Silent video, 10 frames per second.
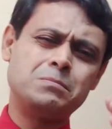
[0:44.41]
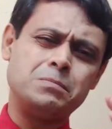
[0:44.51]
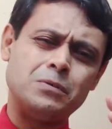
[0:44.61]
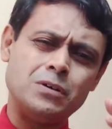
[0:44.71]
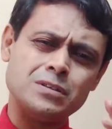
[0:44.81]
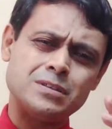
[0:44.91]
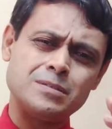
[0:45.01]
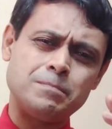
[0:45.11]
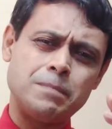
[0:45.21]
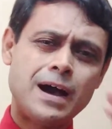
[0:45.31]
बहुत
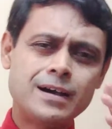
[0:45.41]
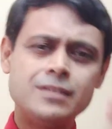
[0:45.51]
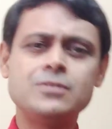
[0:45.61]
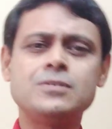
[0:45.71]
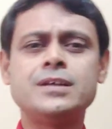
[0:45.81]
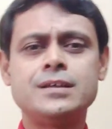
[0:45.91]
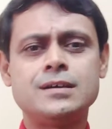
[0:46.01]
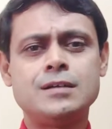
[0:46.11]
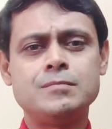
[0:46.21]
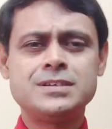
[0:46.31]
पागल हो गए हैं
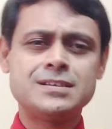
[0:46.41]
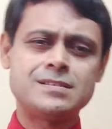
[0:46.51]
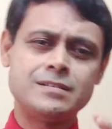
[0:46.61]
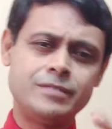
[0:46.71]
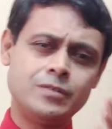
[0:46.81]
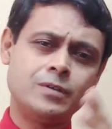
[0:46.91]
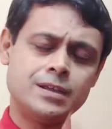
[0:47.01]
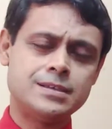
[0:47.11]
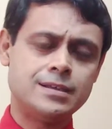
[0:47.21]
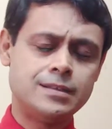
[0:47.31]
हमेशा सफल
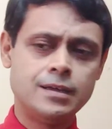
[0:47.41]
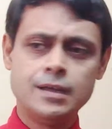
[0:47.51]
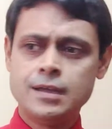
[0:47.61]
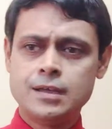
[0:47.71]
होना चाहते हैं